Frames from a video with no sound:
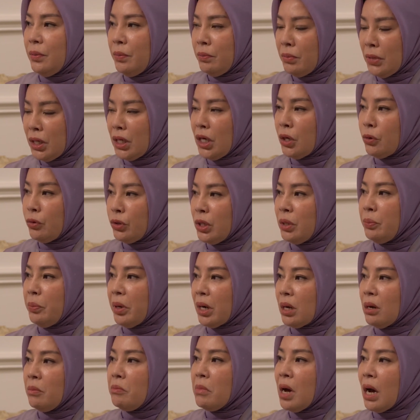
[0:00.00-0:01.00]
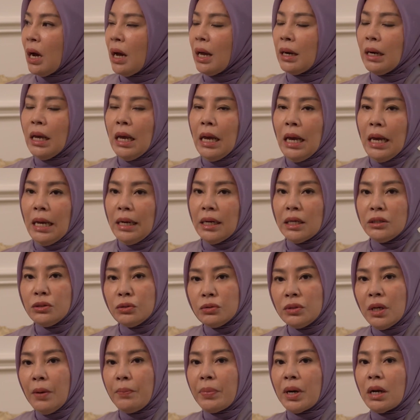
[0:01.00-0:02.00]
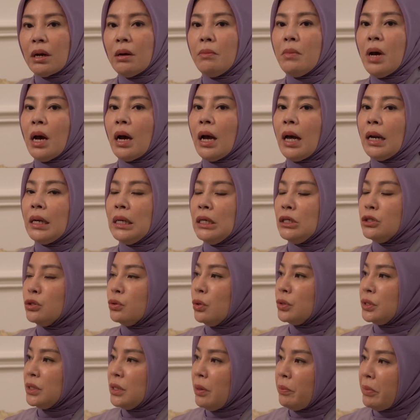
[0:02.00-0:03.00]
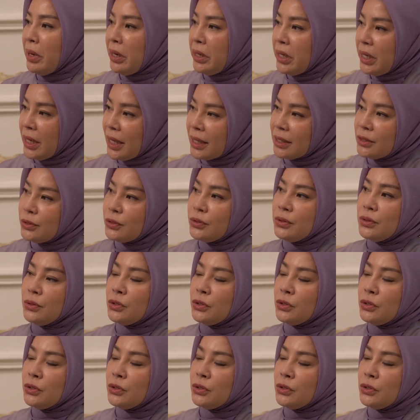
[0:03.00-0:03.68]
mengikuti perkembangan dan juga perkembangan di sosial media